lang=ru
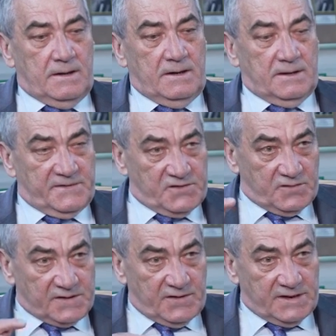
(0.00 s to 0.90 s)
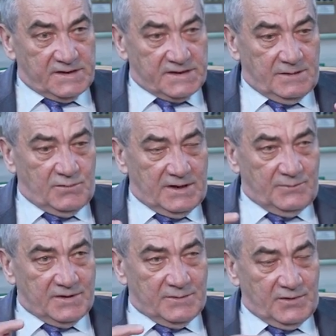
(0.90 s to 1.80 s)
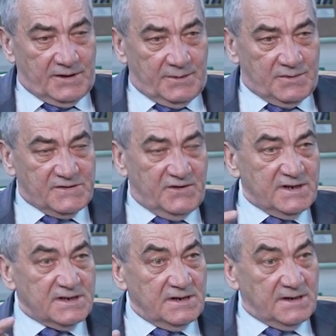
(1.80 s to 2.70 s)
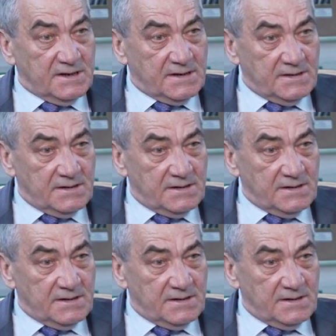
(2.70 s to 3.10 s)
И это все связано с глобальным потеплением и связано с Арктикой.